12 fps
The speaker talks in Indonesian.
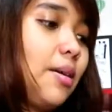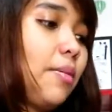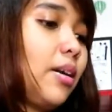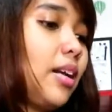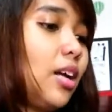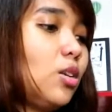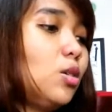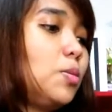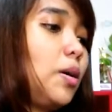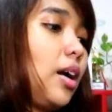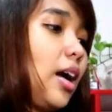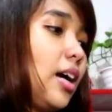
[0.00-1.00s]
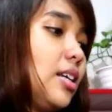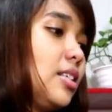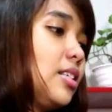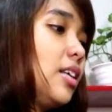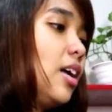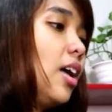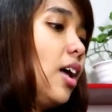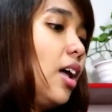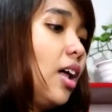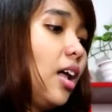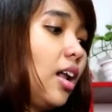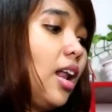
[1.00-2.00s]
siapkan kardus bekas
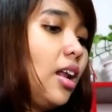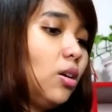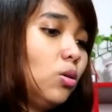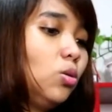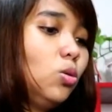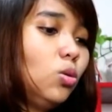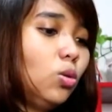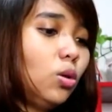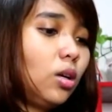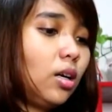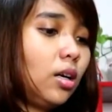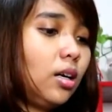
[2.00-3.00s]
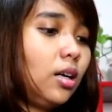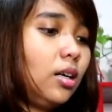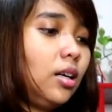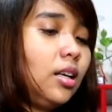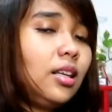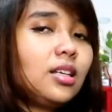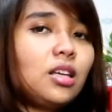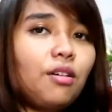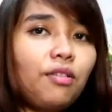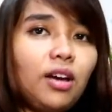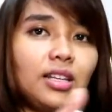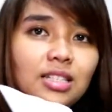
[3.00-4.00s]
lalu kertas
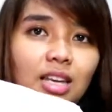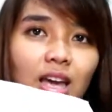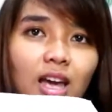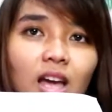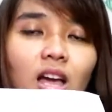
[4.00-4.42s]
CVS nya